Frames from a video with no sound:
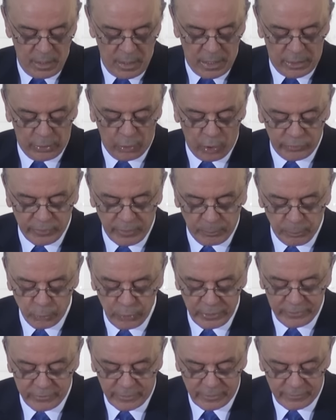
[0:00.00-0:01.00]
A nossa
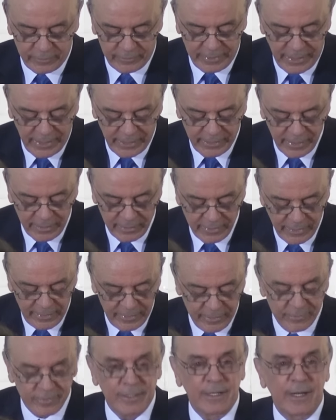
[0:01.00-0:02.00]
política externa
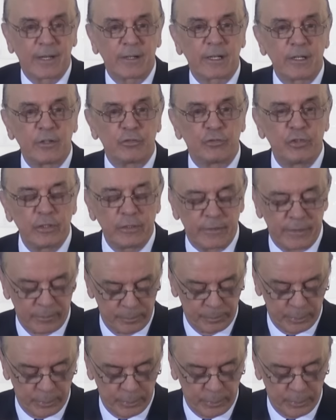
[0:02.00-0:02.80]
será regida